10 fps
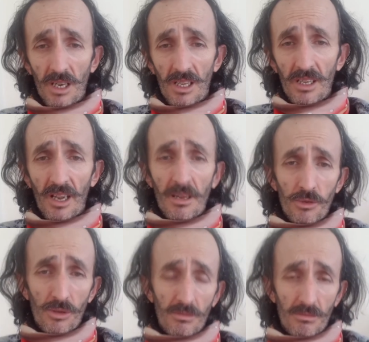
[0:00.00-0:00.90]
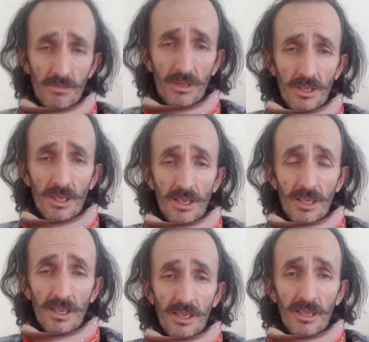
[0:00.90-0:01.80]
ilgilenemiyorum,
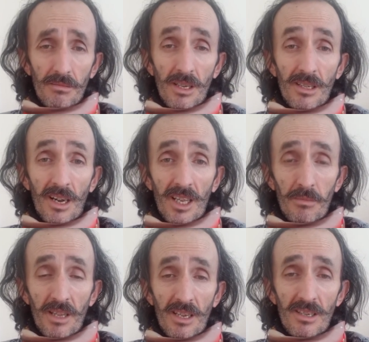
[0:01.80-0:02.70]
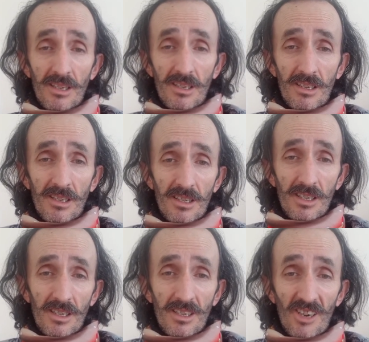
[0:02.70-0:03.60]
e, beni takip edesiz e,
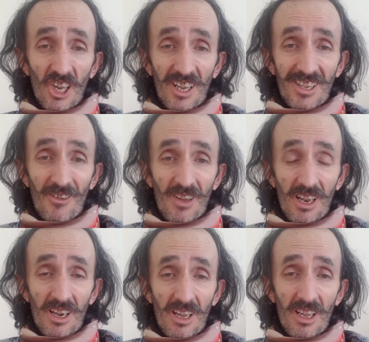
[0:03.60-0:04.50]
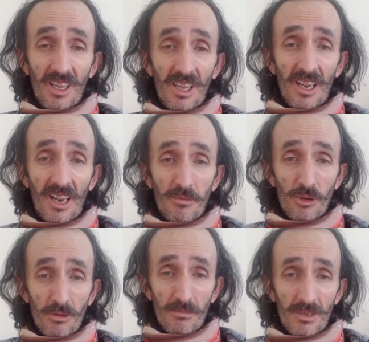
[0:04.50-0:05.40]
hayalet severlerle
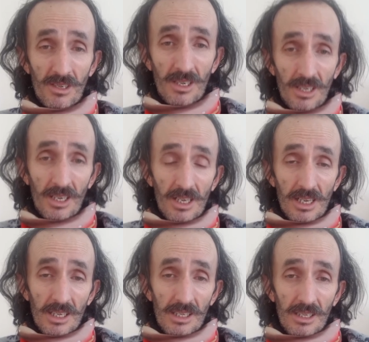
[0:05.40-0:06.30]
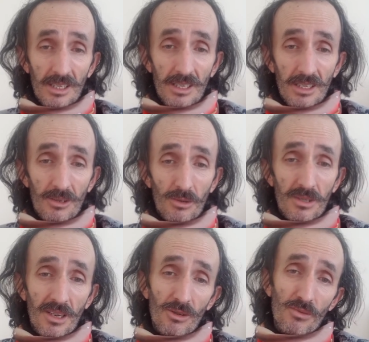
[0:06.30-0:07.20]
ilgilenemiyorum. E, o
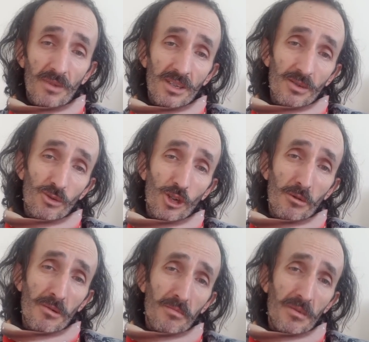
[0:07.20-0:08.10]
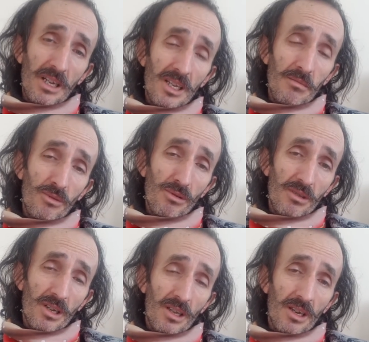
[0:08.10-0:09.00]
yüzden lütfen kusuruma bakmayın, emin olun
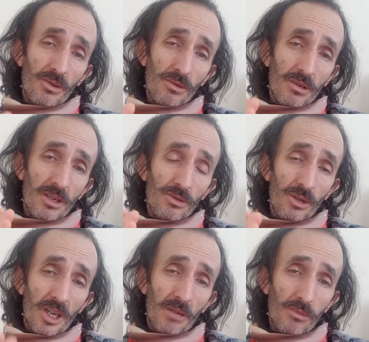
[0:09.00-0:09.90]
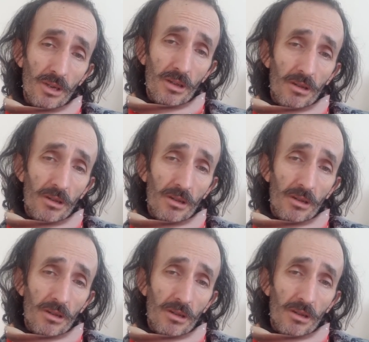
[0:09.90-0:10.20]
yatak, yorgan, döşek böyle